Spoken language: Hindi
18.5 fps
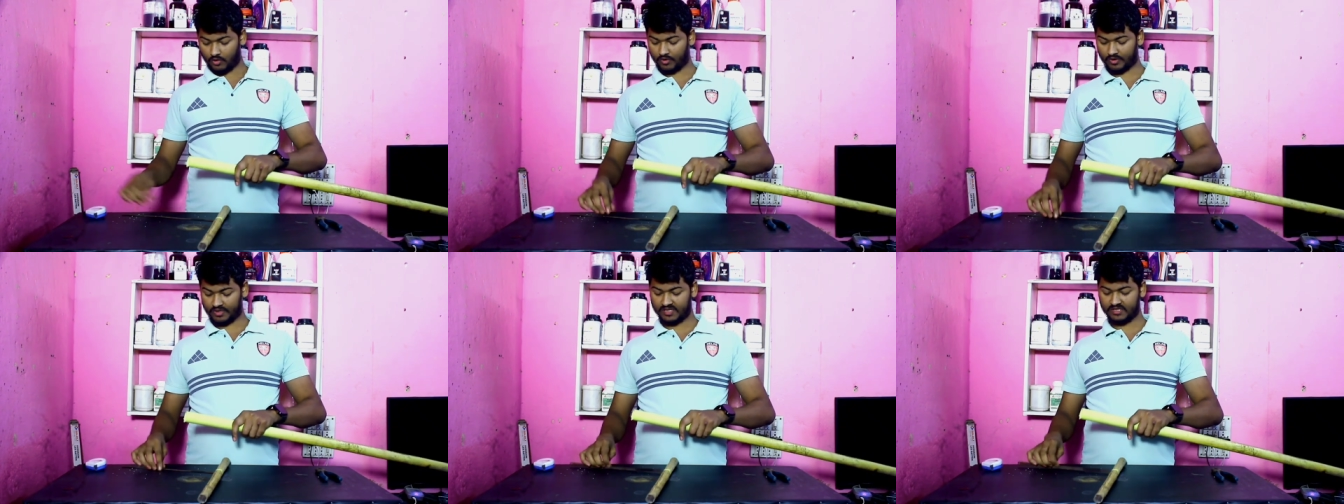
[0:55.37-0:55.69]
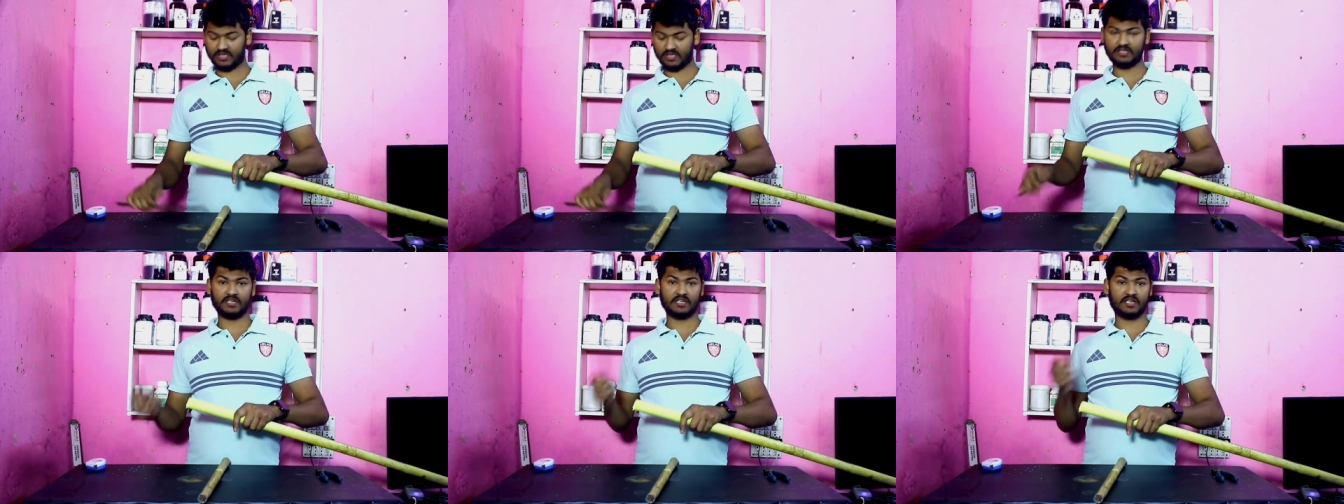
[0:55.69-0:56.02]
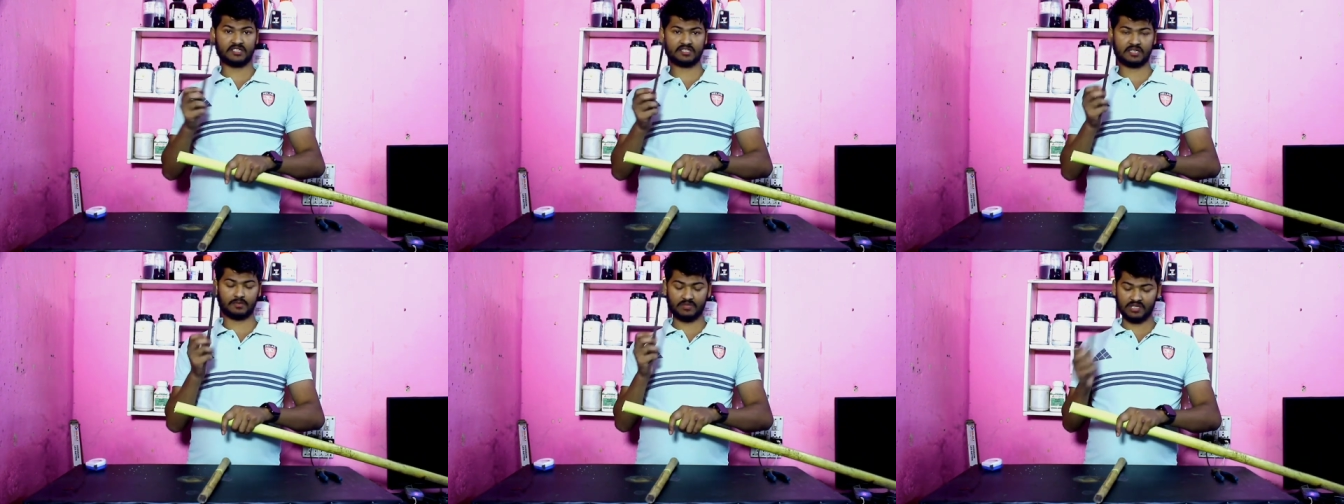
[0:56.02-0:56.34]
और एक चलिए
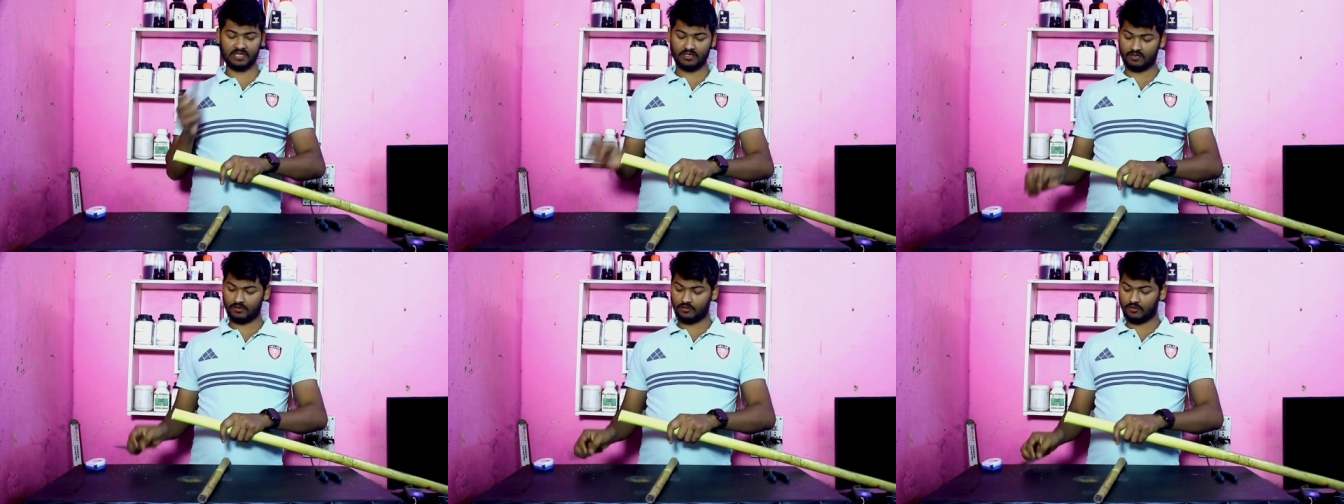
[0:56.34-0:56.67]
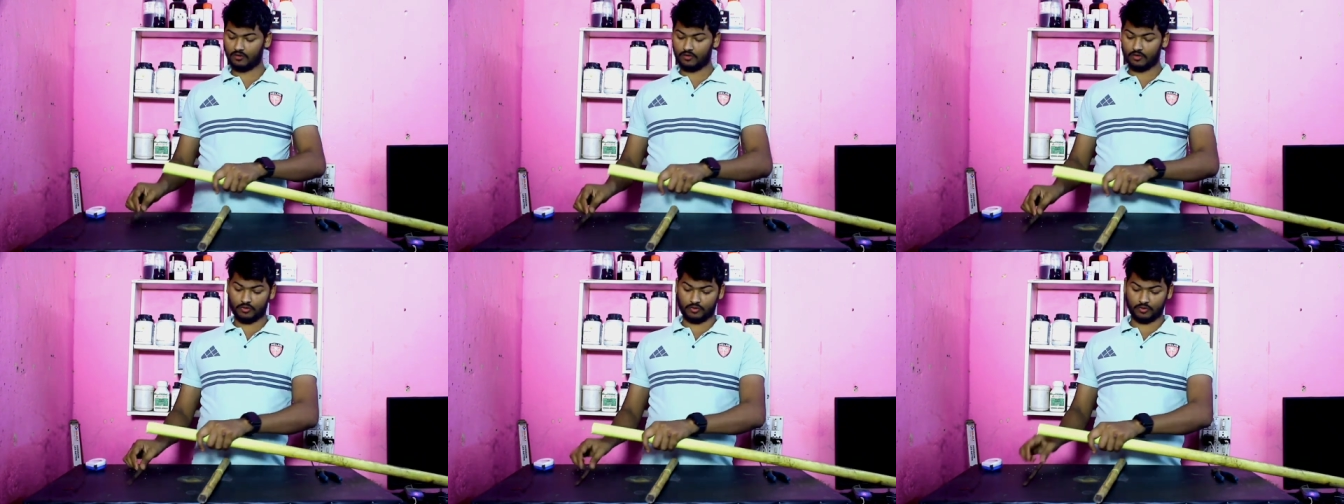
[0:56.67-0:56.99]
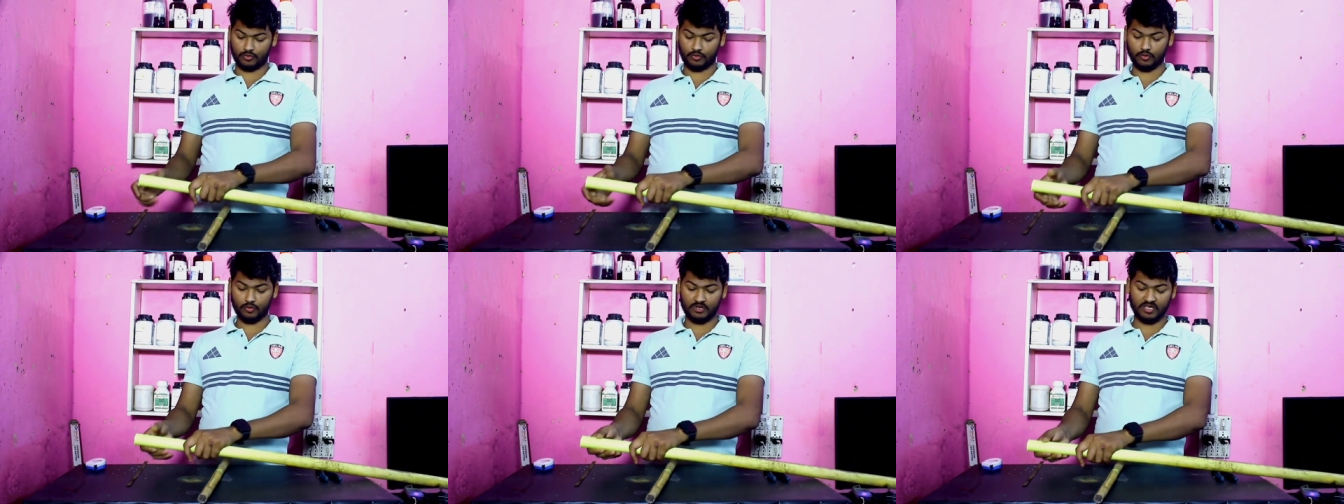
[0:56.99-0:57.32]
रिक्शा
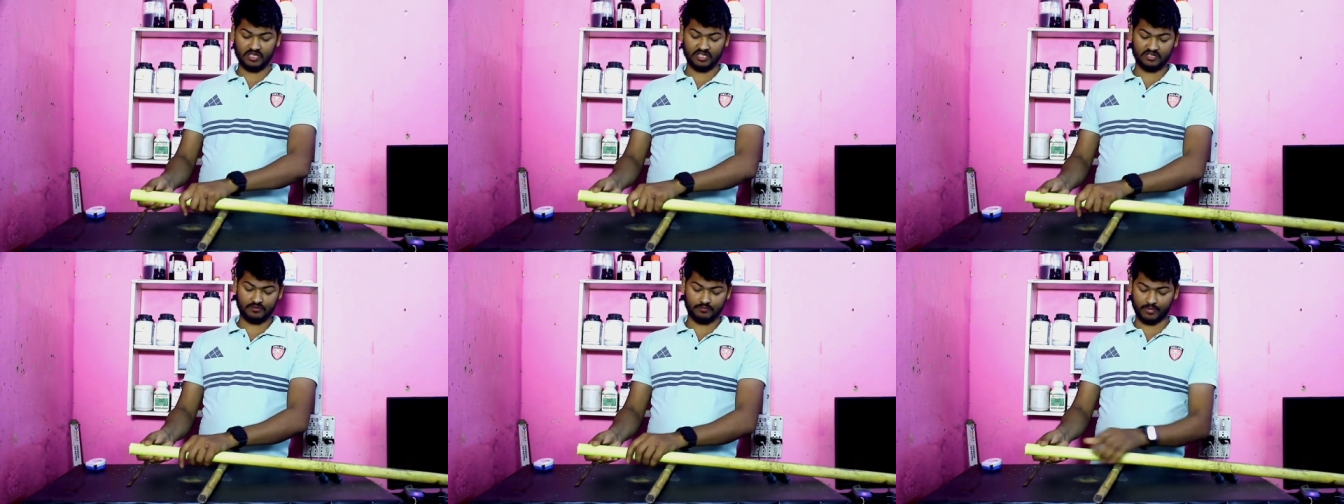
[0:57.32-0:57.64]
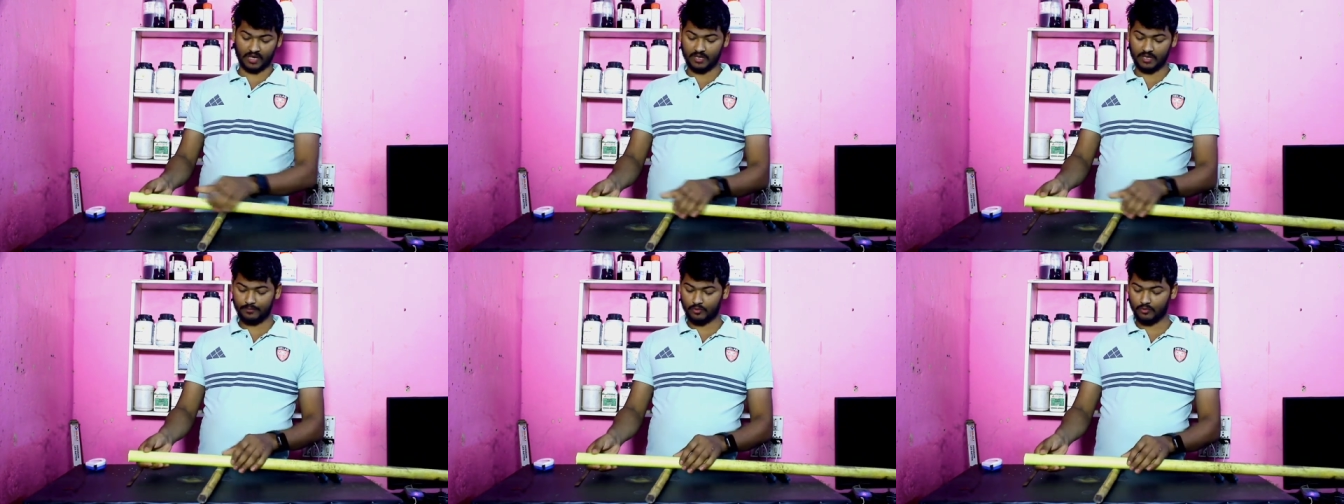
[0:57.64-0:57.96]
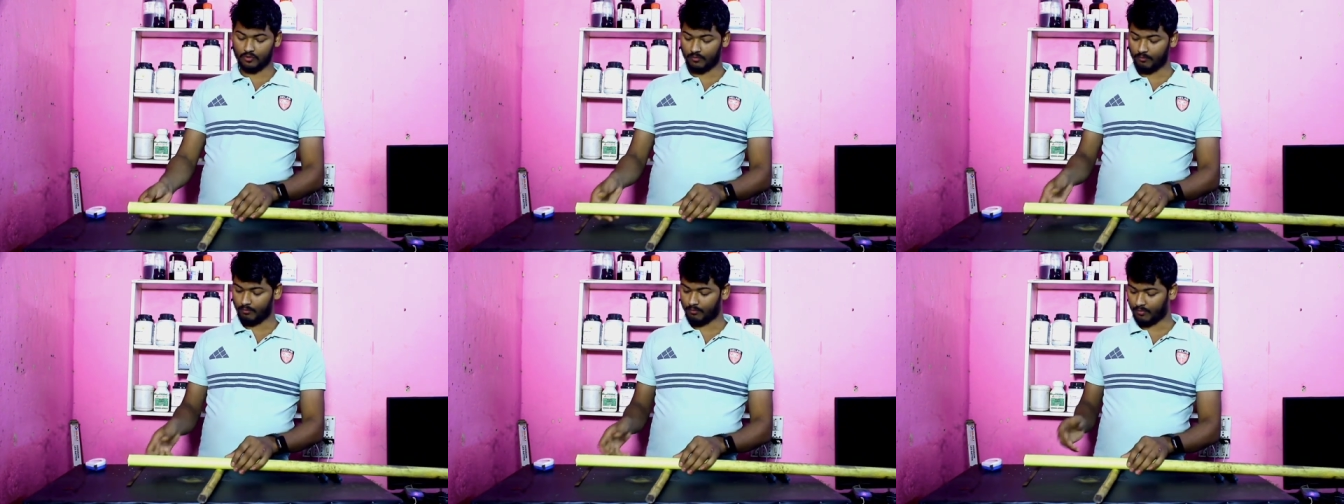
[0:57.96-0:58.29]
ब्लेड जो कि इस पाइप
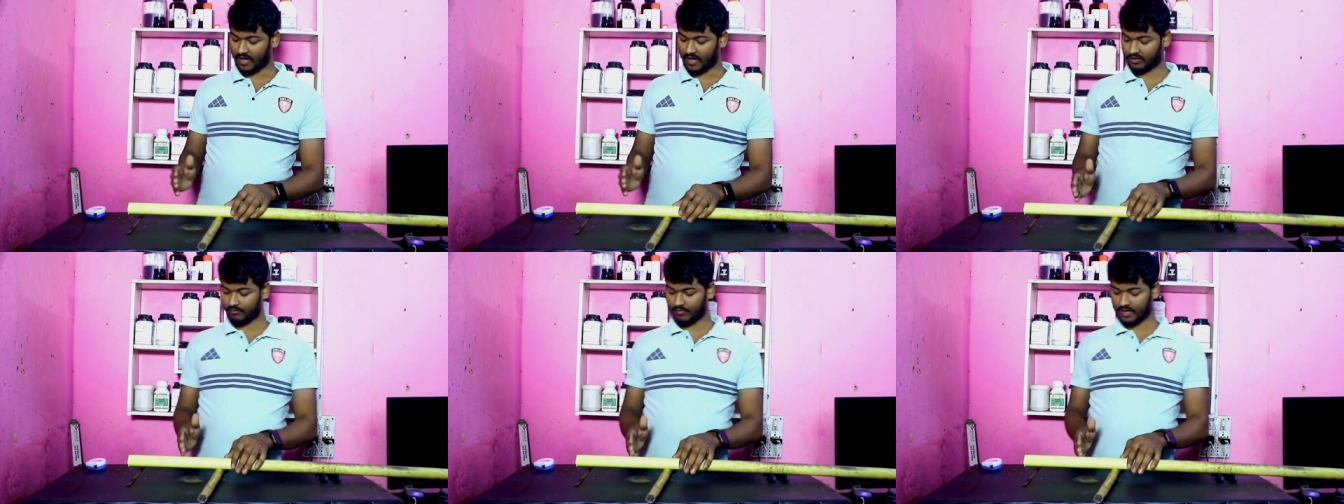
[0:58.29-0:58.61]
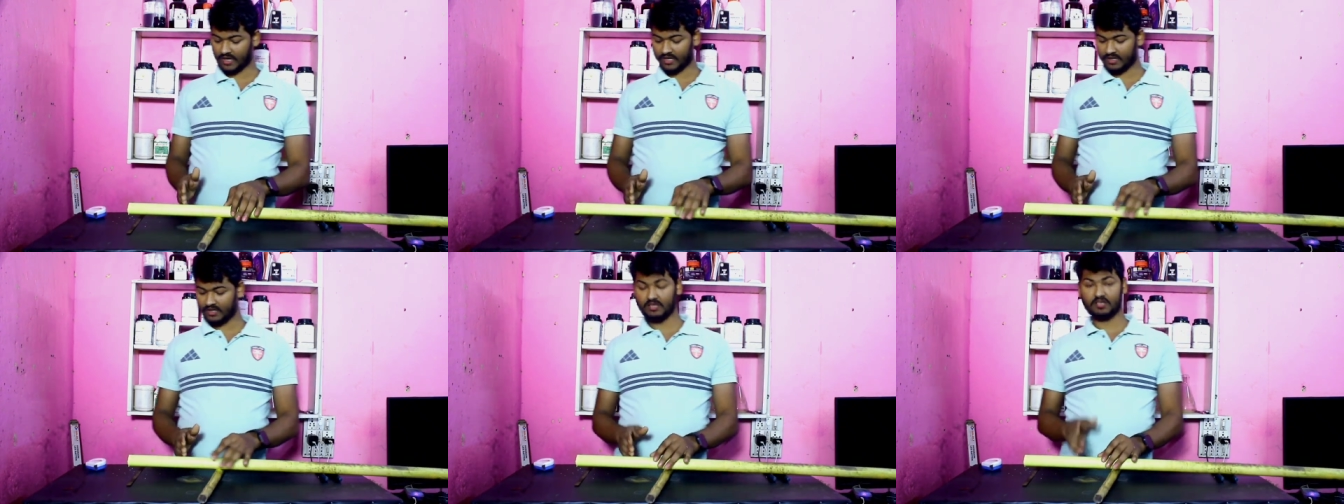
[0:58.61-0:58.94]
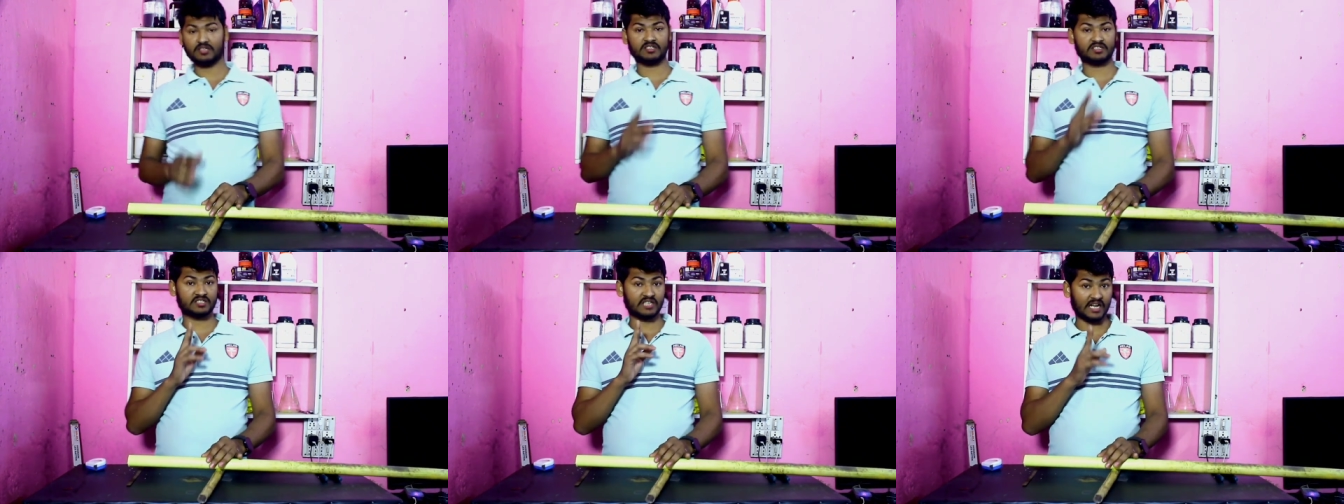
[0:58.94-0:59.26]
को हम मार्क मारेंगे
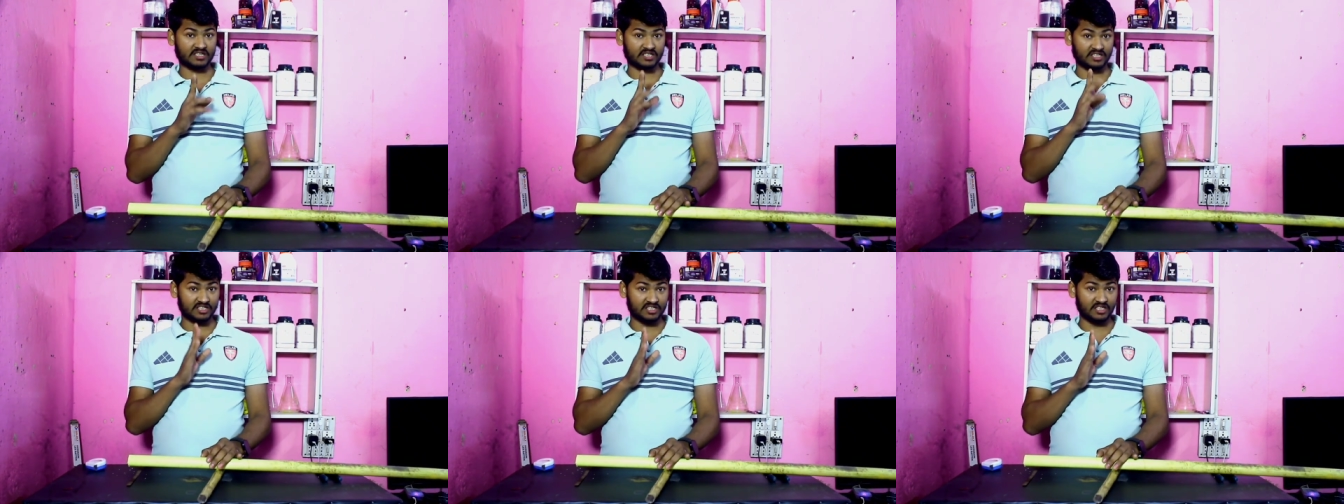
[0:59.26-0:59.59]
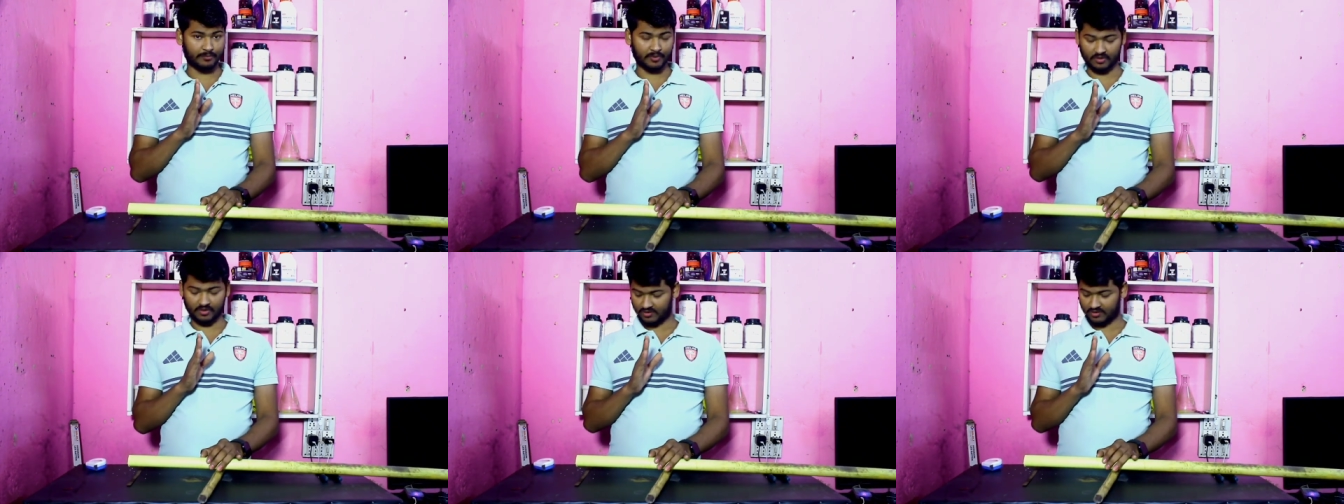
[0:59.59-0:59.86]
सात इंची